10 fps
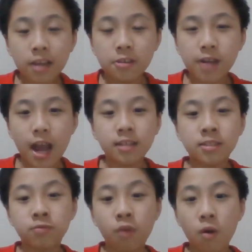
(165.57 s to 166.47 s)
you guys
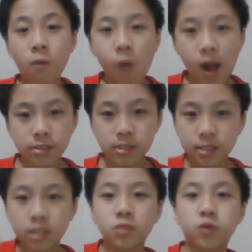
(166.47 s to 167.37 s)
for watching this
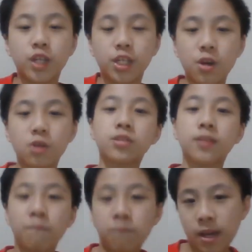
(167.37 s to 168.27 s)
video
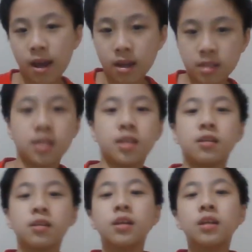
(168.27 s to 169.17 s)
sampai akhir.
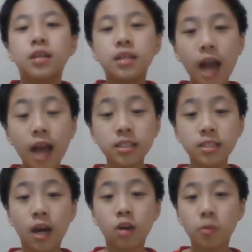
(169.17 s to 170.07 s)
Guys, jangan
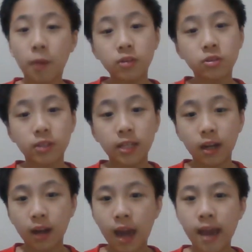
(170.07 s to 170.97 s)
lupa untuk di
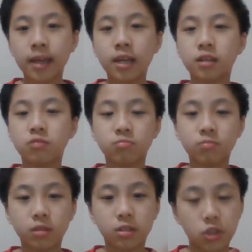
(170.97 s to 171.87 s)
like,
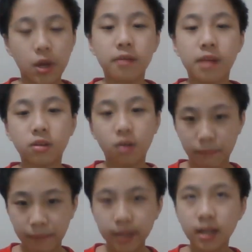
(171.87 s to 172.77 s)
share, dan
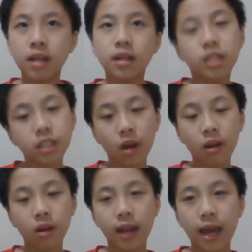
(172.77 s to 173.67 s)
komen. Nanti kalau
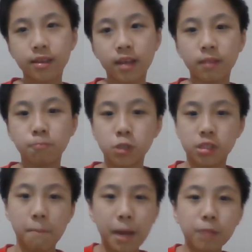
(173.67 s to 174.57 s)
like-nya tembus 40
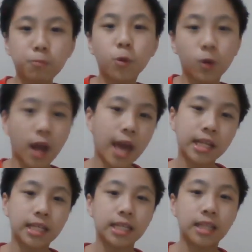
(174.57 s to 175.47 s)
like,
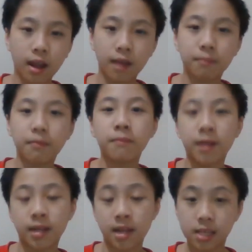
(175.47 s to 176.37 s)
kita akan mabar
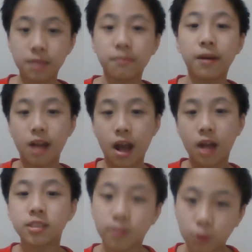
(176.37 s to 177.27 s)
lagi bareng
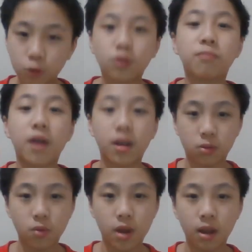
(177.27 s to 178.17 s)
Akso untuk part
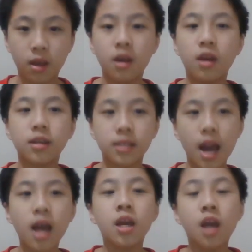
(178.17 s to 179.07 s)
2. Ya,
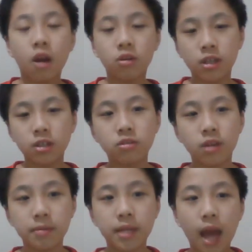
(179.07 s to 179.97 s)
aku tadi sudah
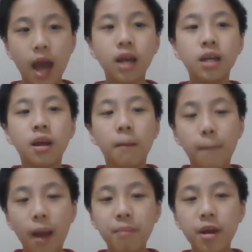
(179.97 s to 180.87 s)
bilang
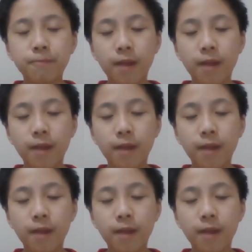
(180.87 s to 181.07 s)
mabar part